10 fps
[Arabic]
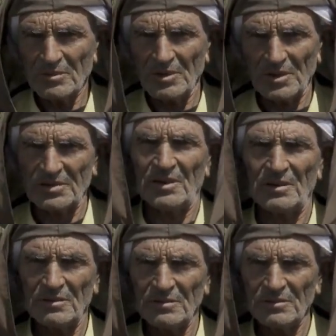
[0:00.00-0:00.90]
ناقصة
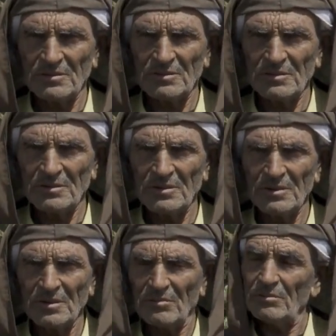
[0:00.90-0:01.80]

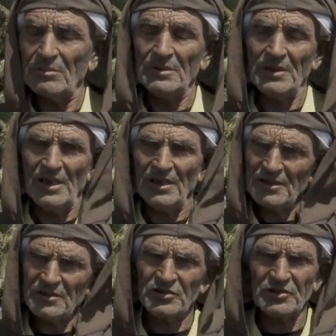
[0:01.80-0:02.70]
من
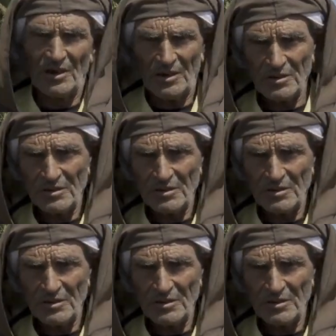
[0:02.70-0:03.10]
حالات الشتاء